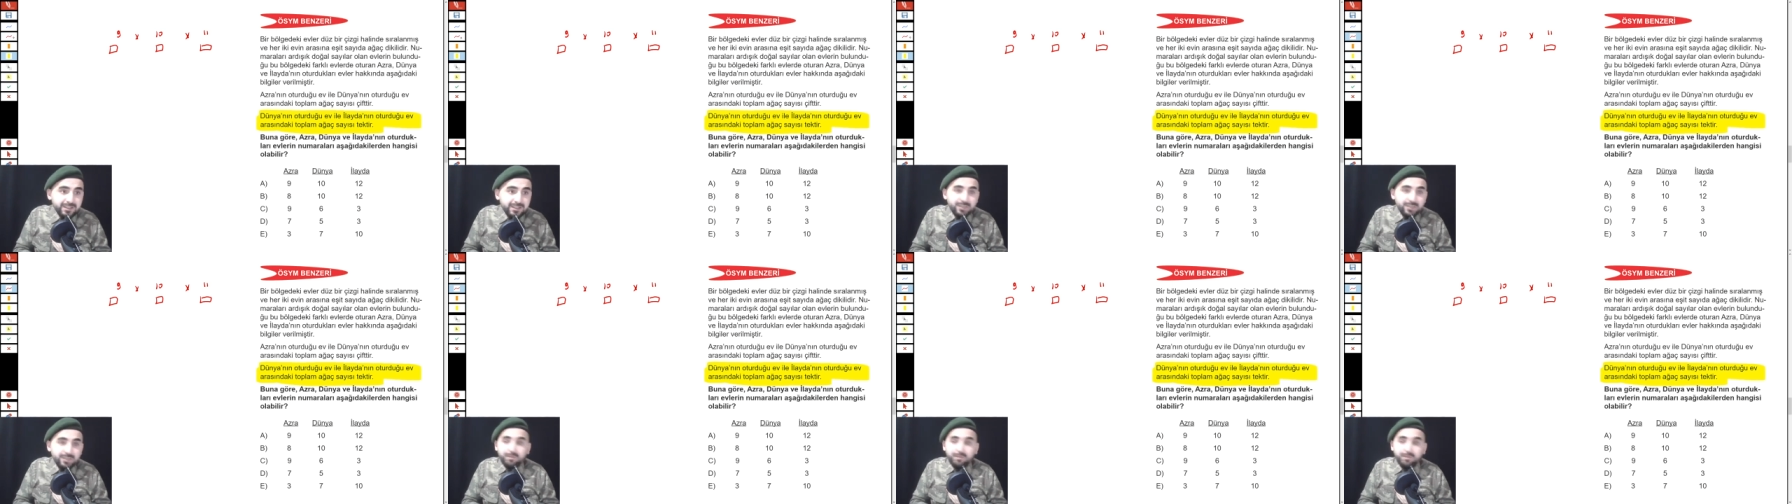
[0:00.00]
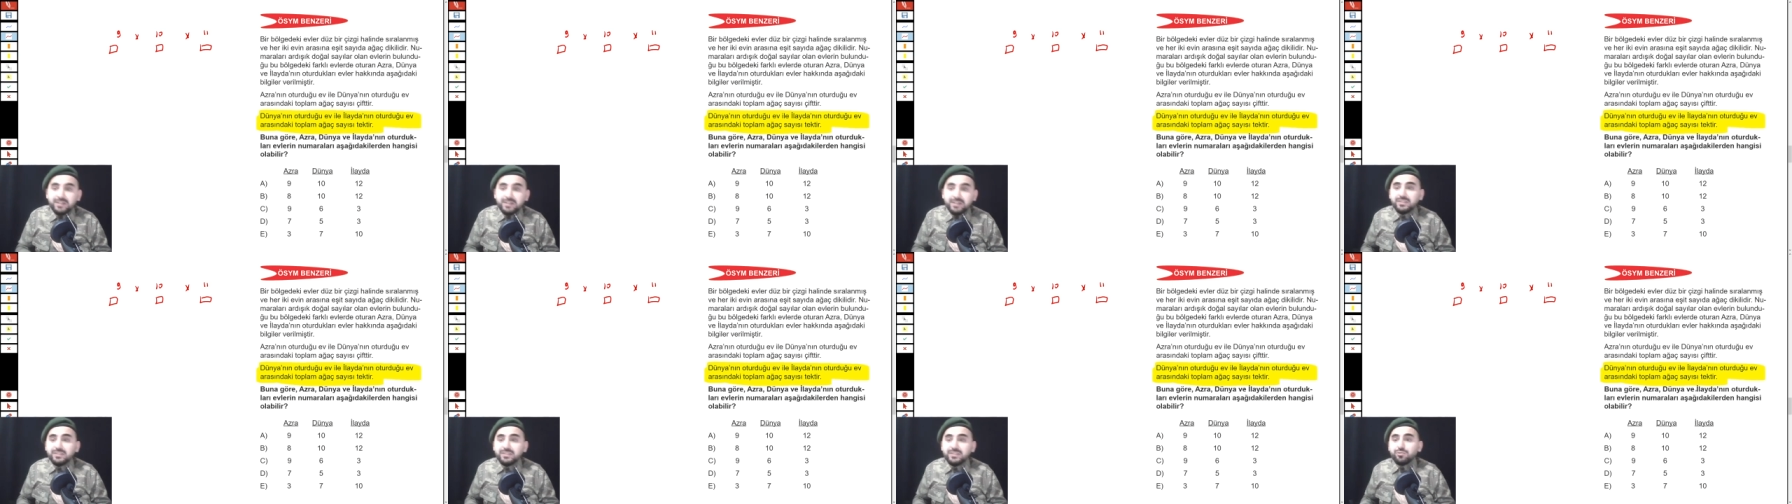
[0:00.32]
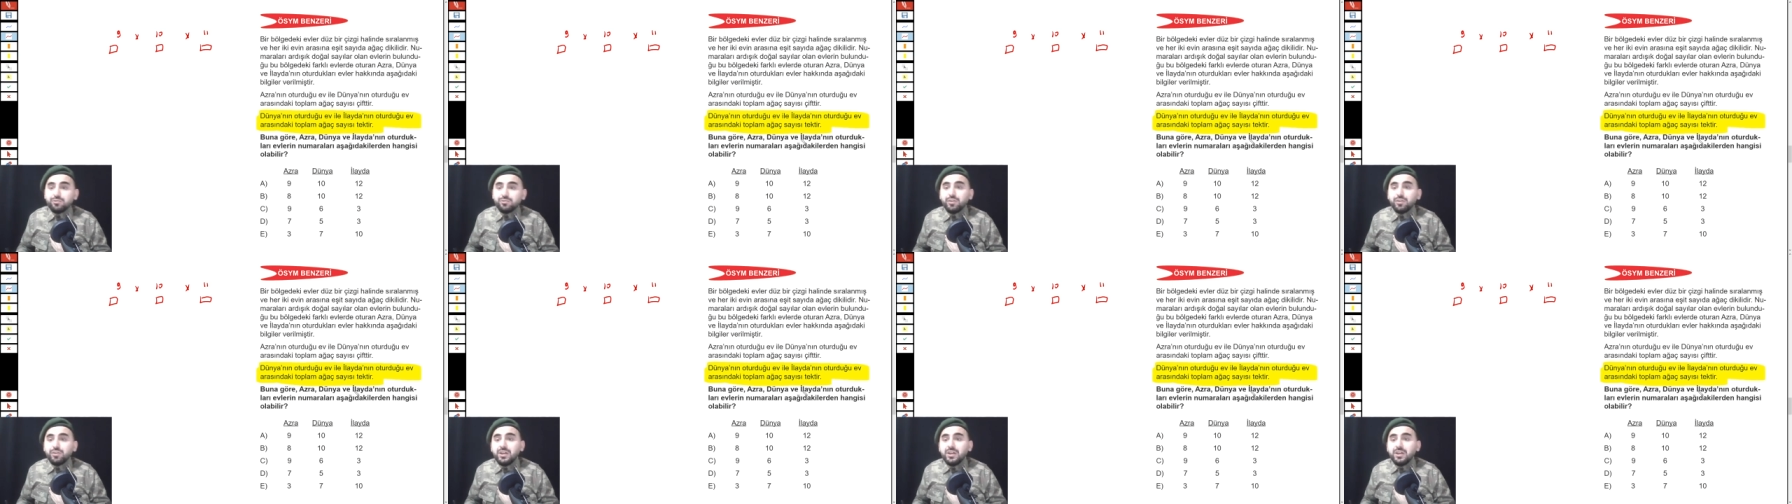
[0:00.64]
bakınız
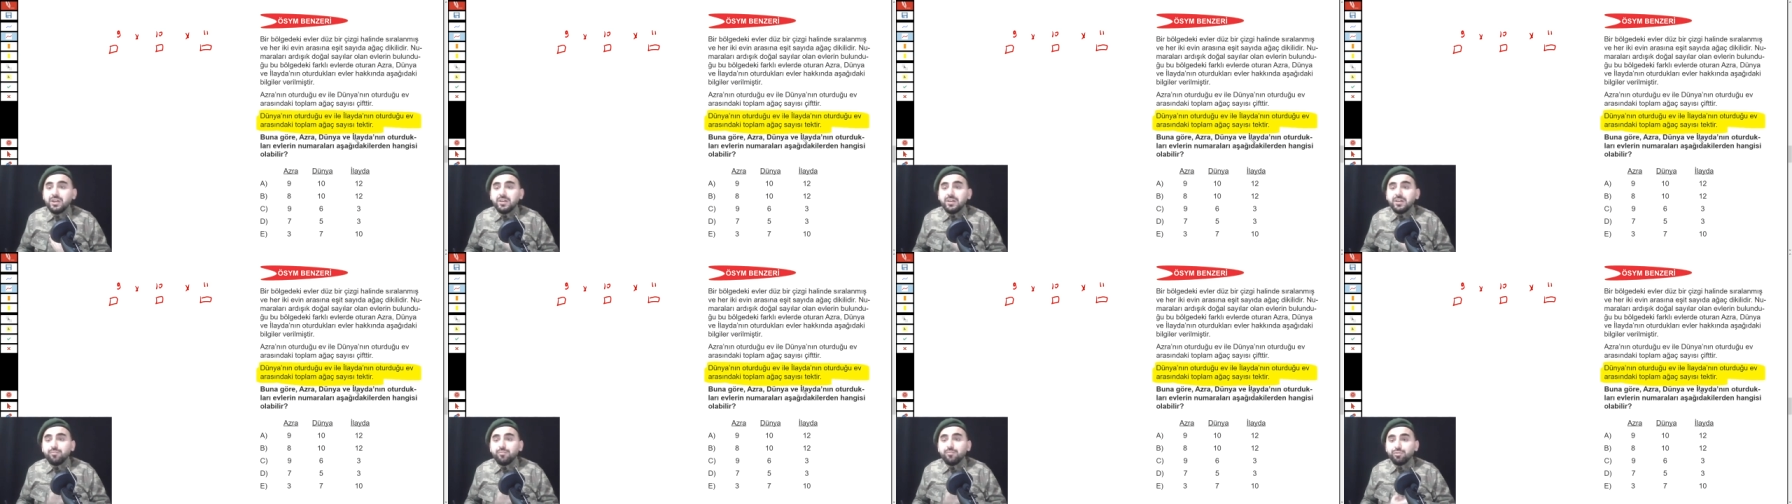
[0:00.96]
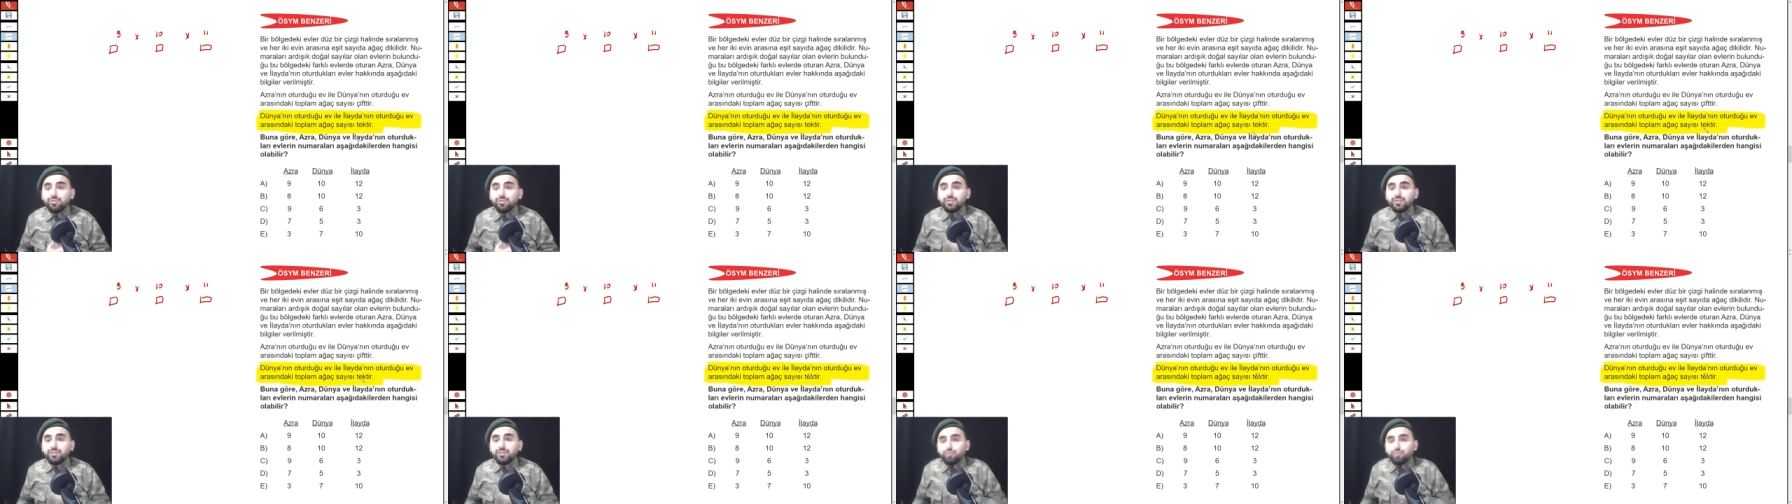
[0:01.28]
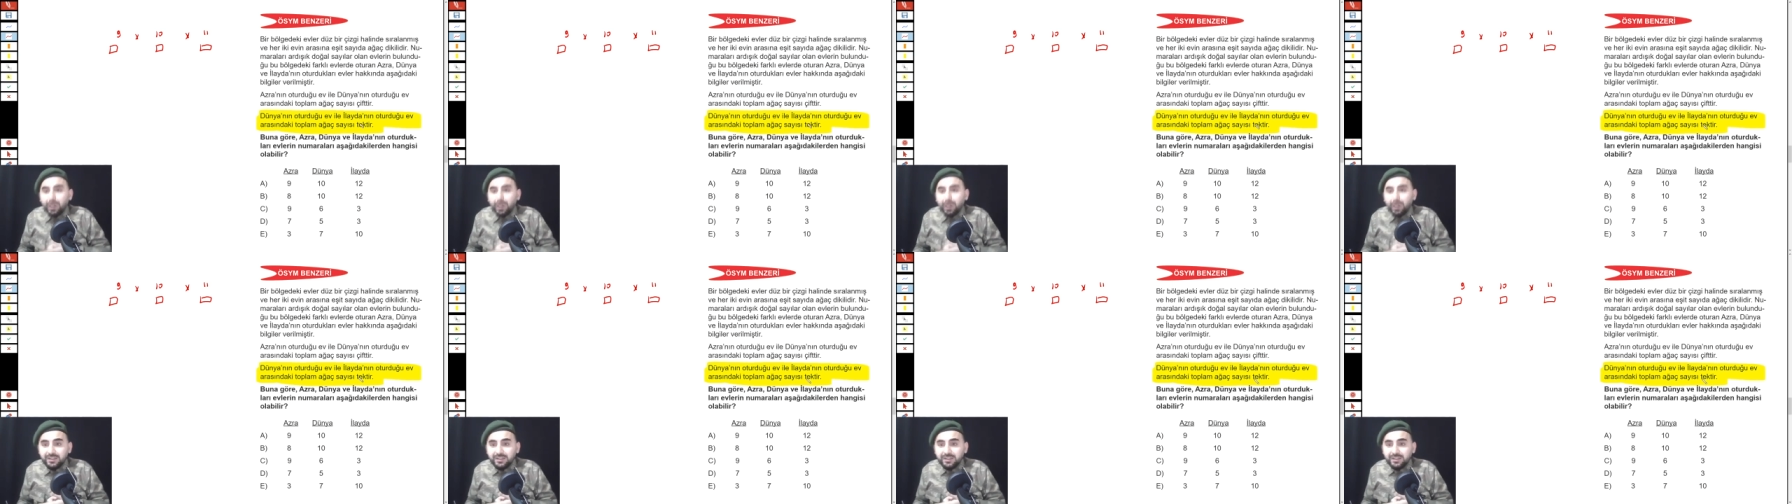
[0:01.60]
Burada şu
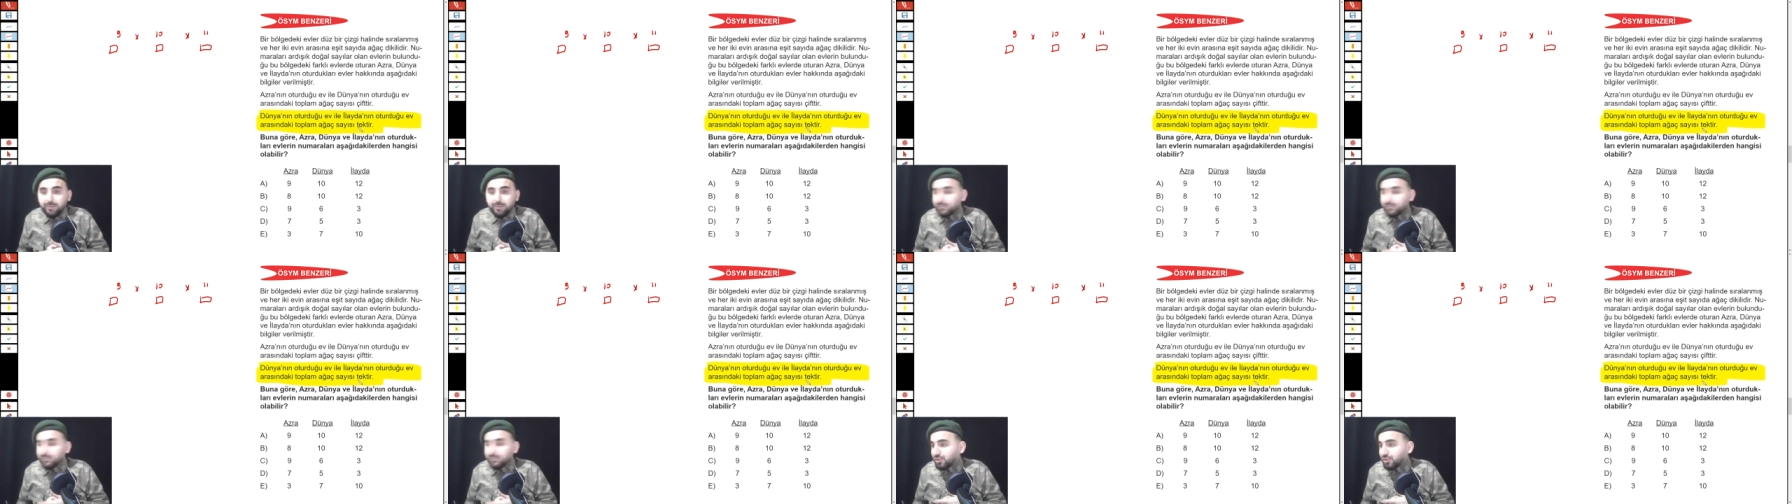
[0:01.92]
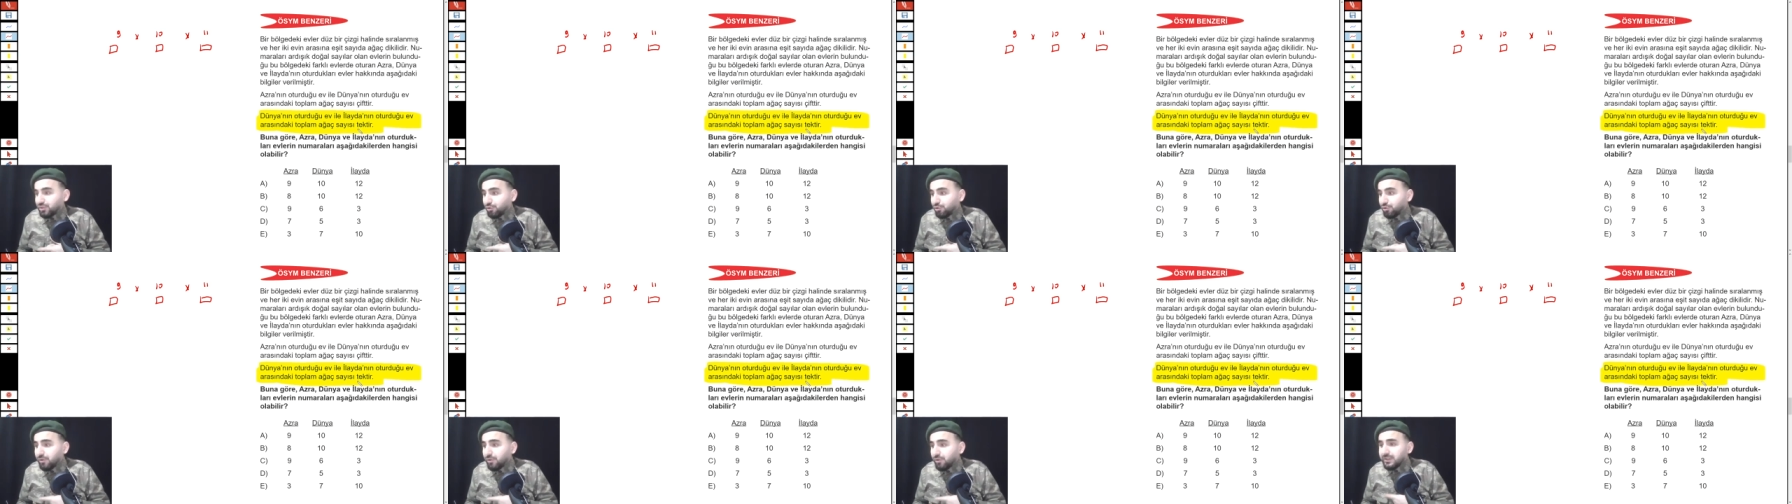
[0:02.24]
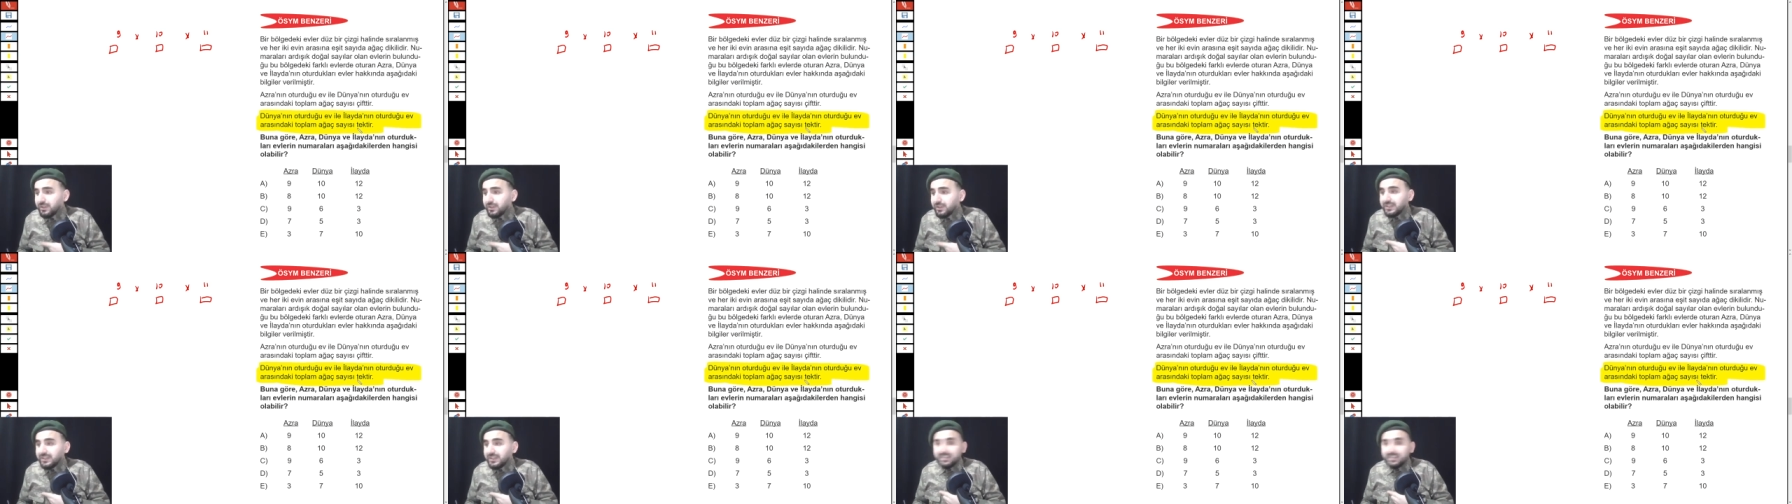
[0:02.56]
anlam çıkıyor.
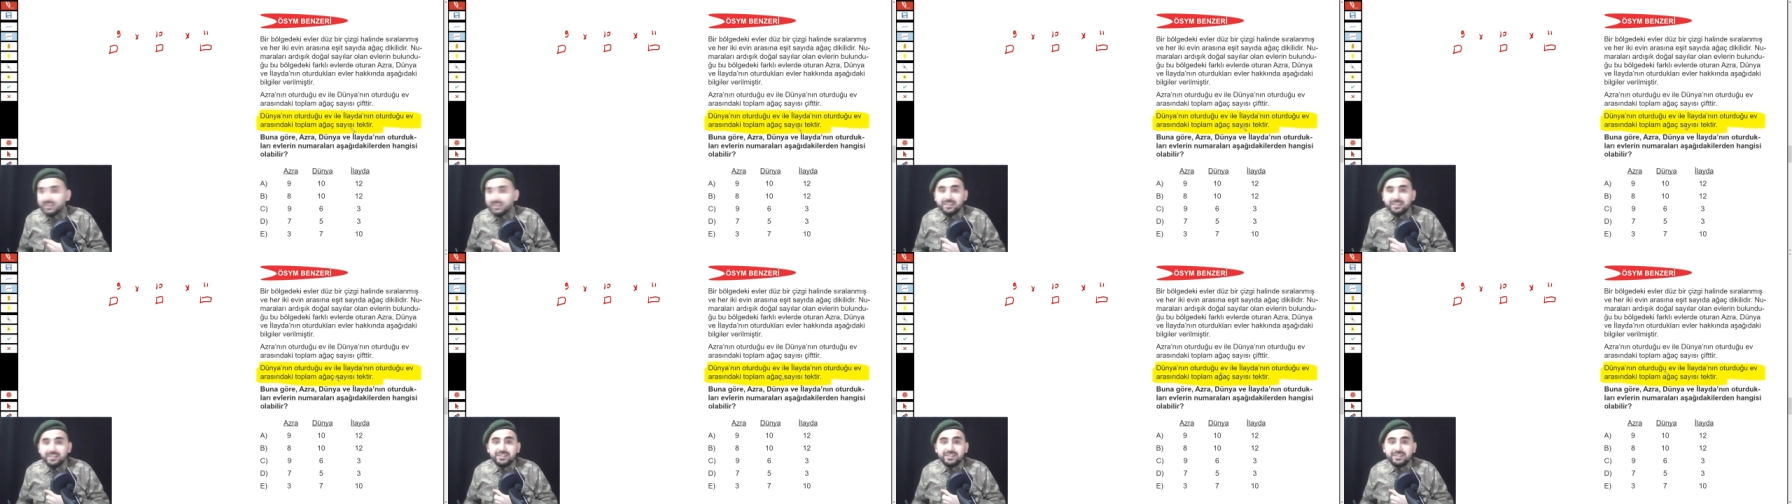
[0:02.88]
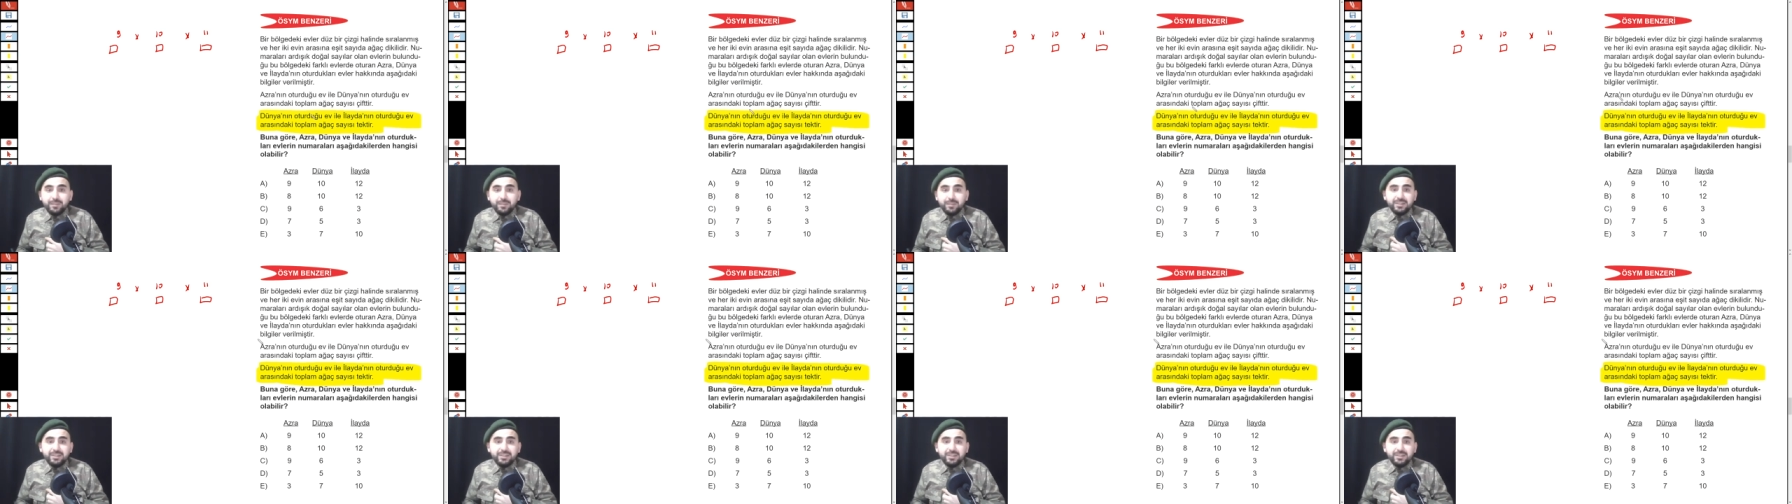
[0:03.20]
Demek